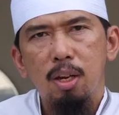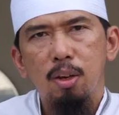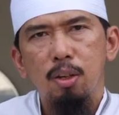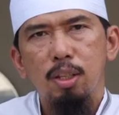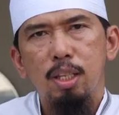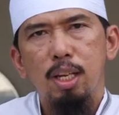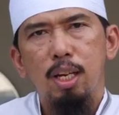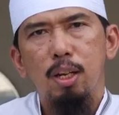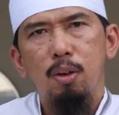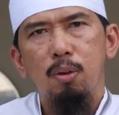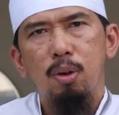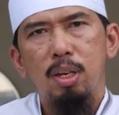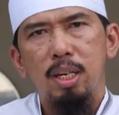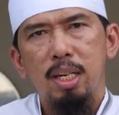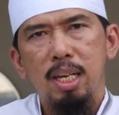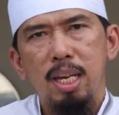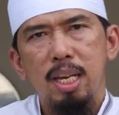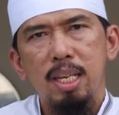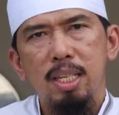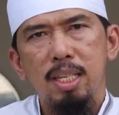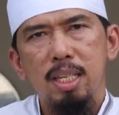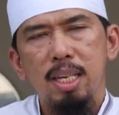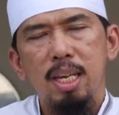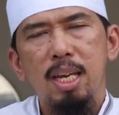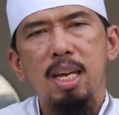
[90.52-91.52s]
anggota
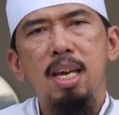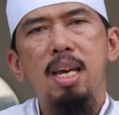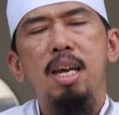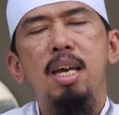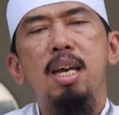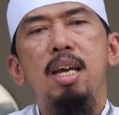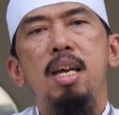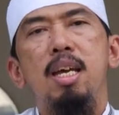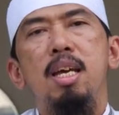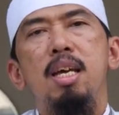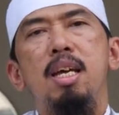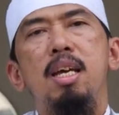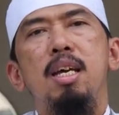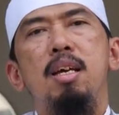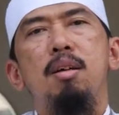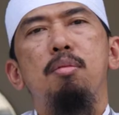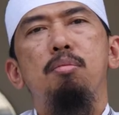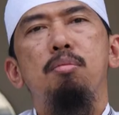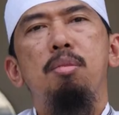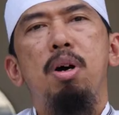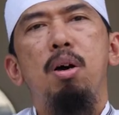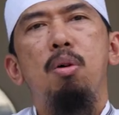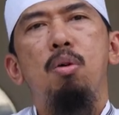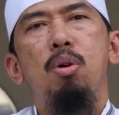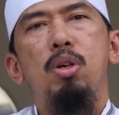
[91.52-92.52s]
keluarganya,
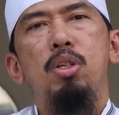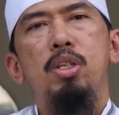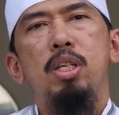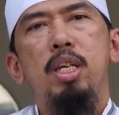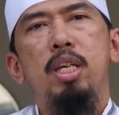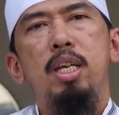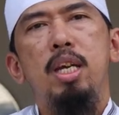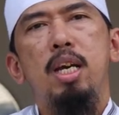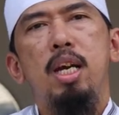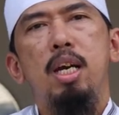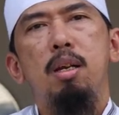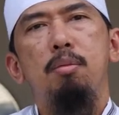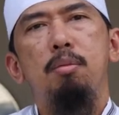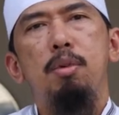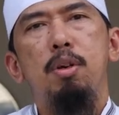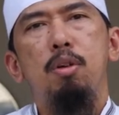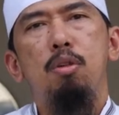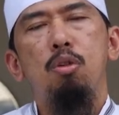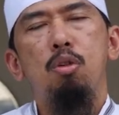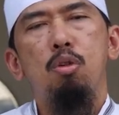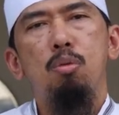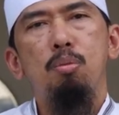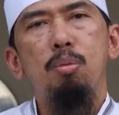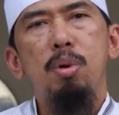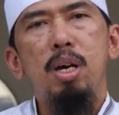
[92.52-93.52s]
bahwa saya akan
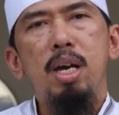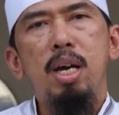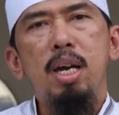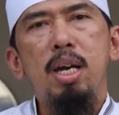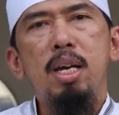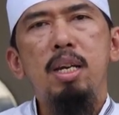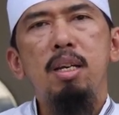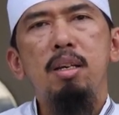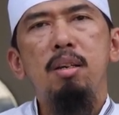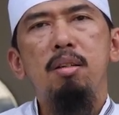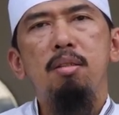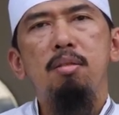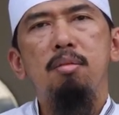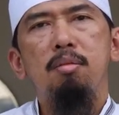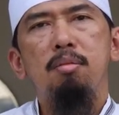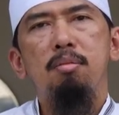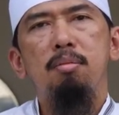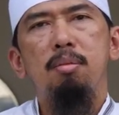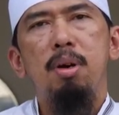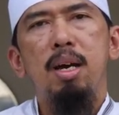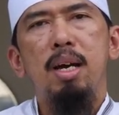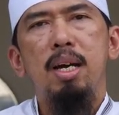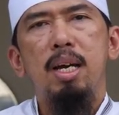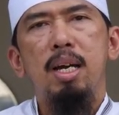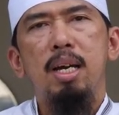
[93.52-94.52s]
berkurban,
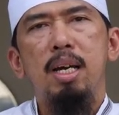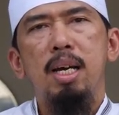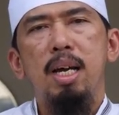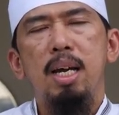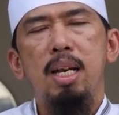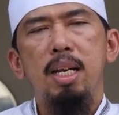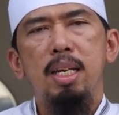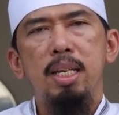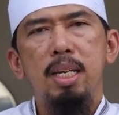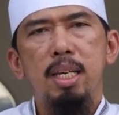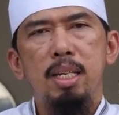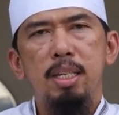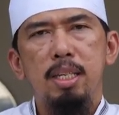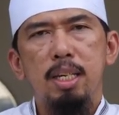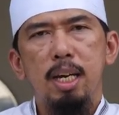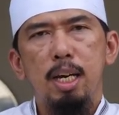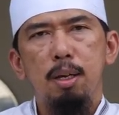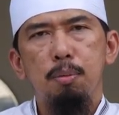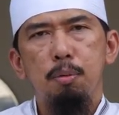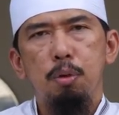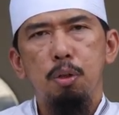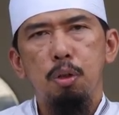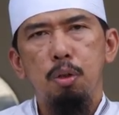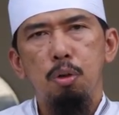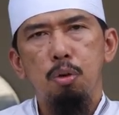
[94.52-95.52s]
maka kalian
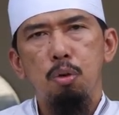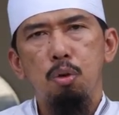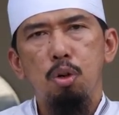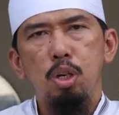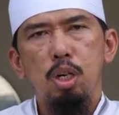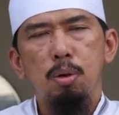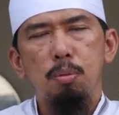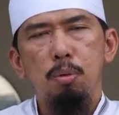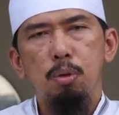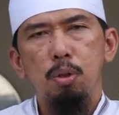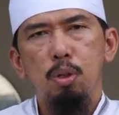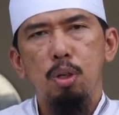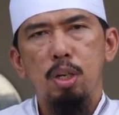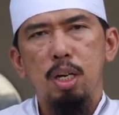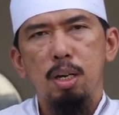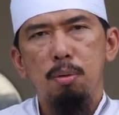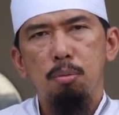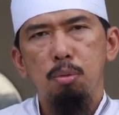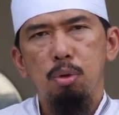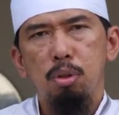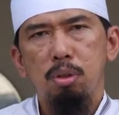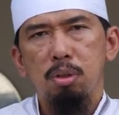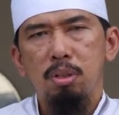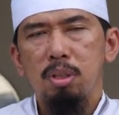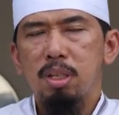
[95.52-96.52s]
jangan potong kuku dan potong
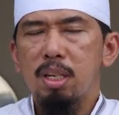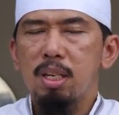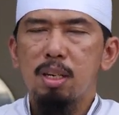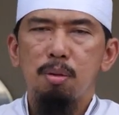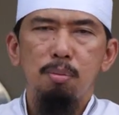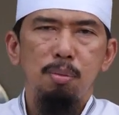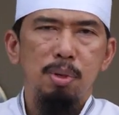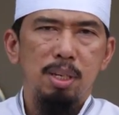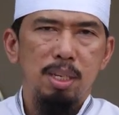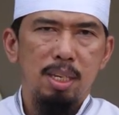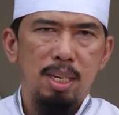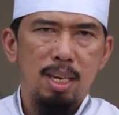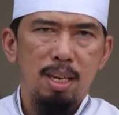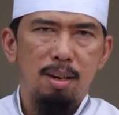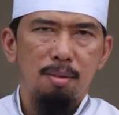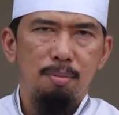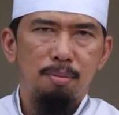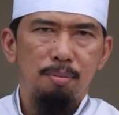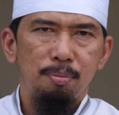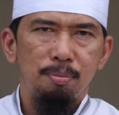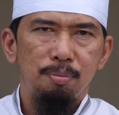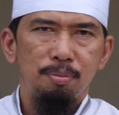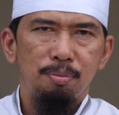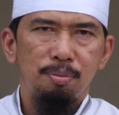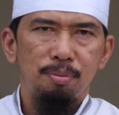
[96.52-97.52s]
rambut. Tidak demikian.
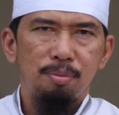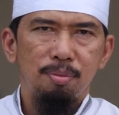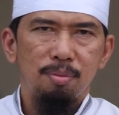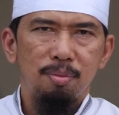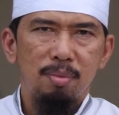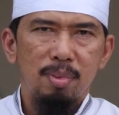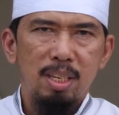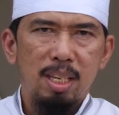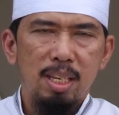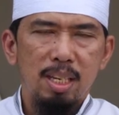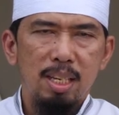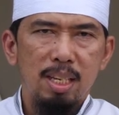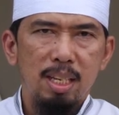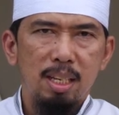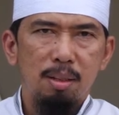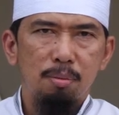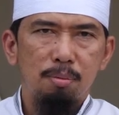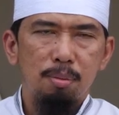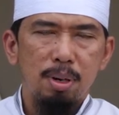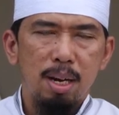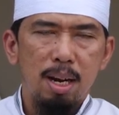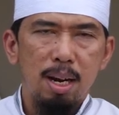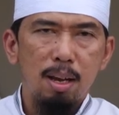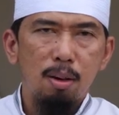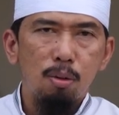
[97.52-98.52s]
Jadi
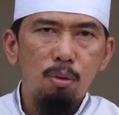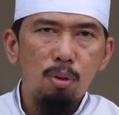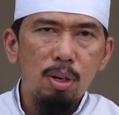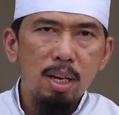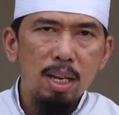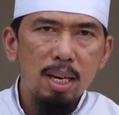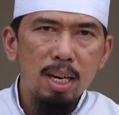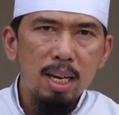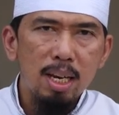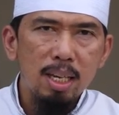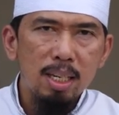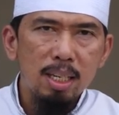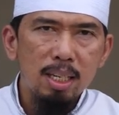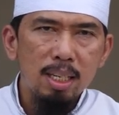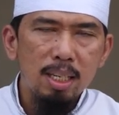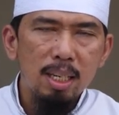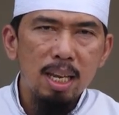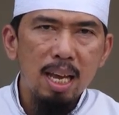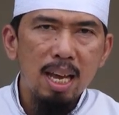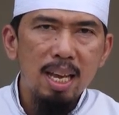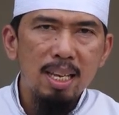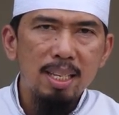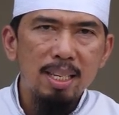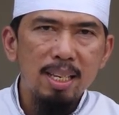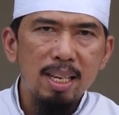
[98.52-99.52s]
yang berlaku larangan ini
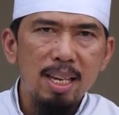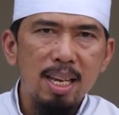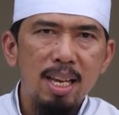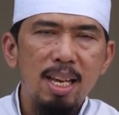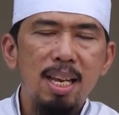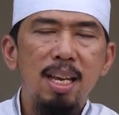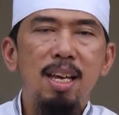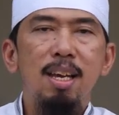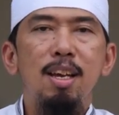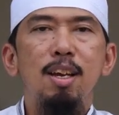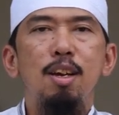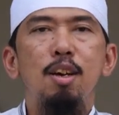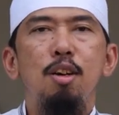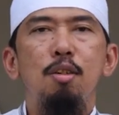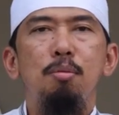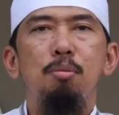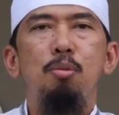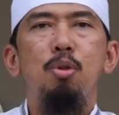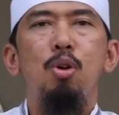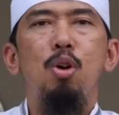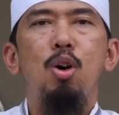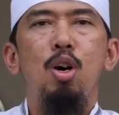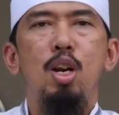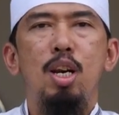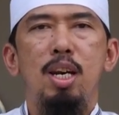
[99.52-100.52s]
hanya
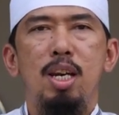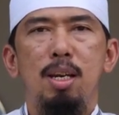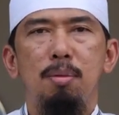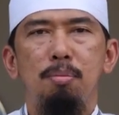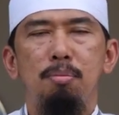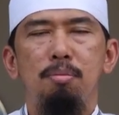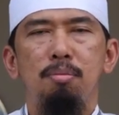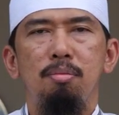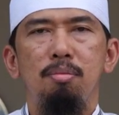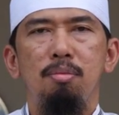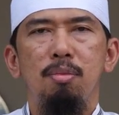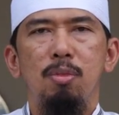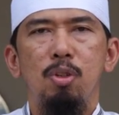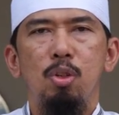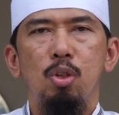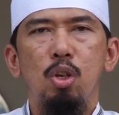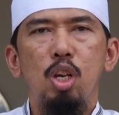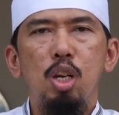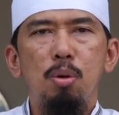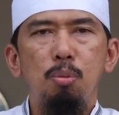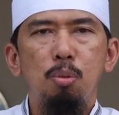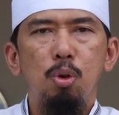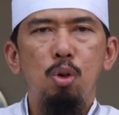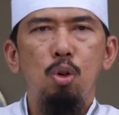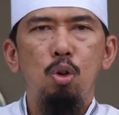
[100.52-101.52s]
mukarrib,
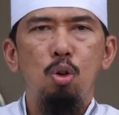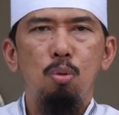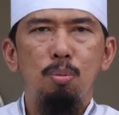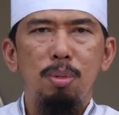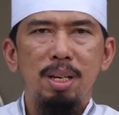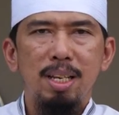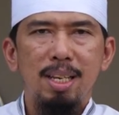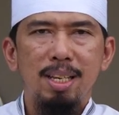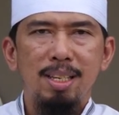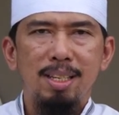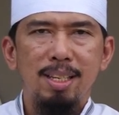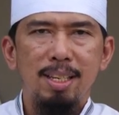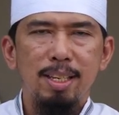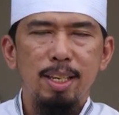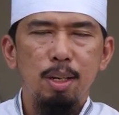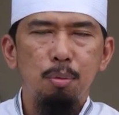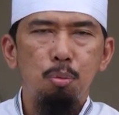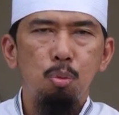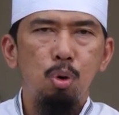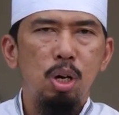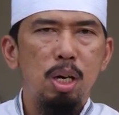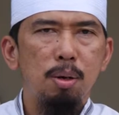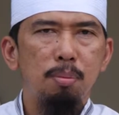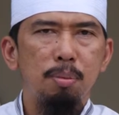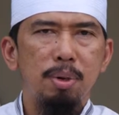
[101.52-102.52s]
sahibul kurbannya saja,
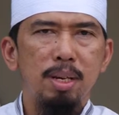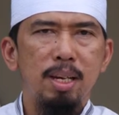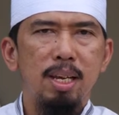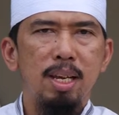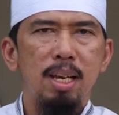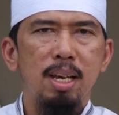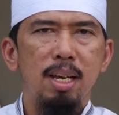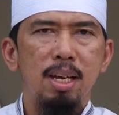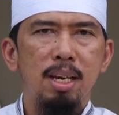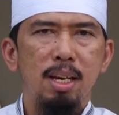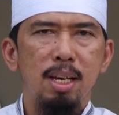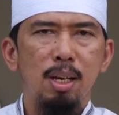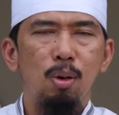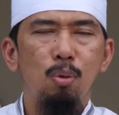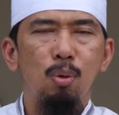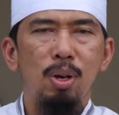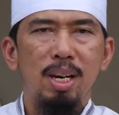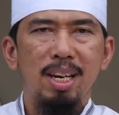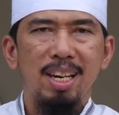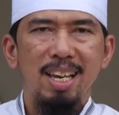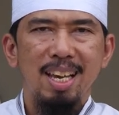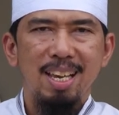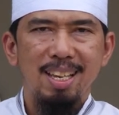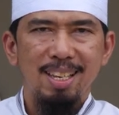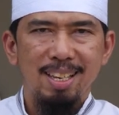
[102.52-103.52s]
bukan pada
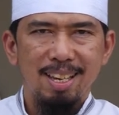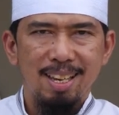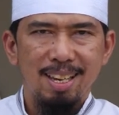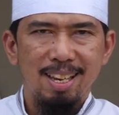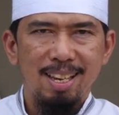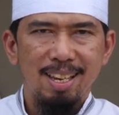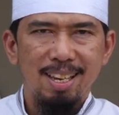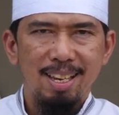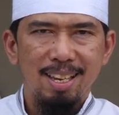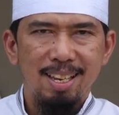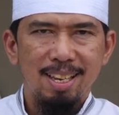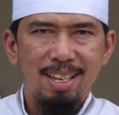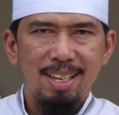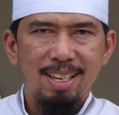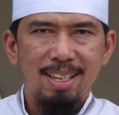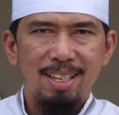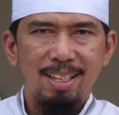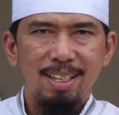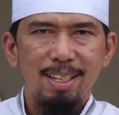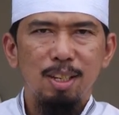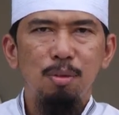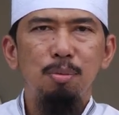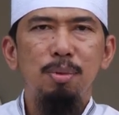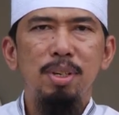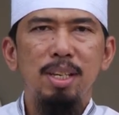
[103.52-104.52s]
keluarganya.
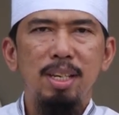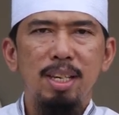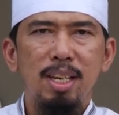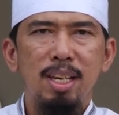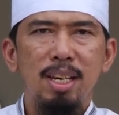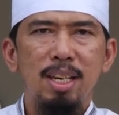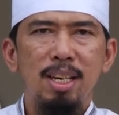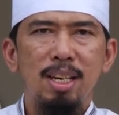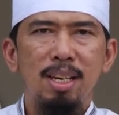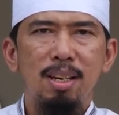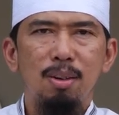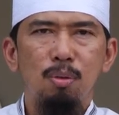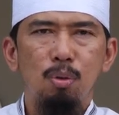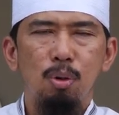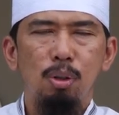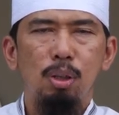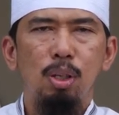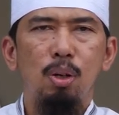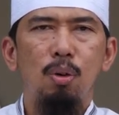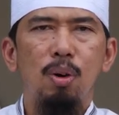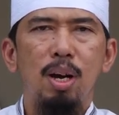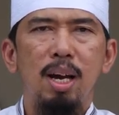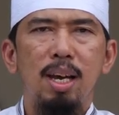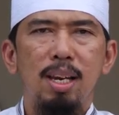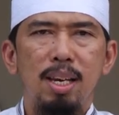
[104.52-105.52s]
Demikian,
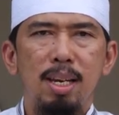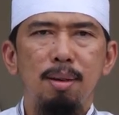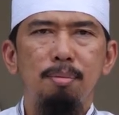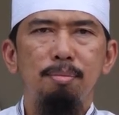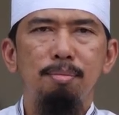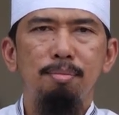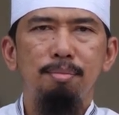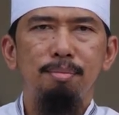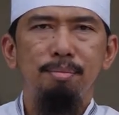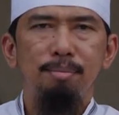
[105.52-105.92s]
wallahu a'lam.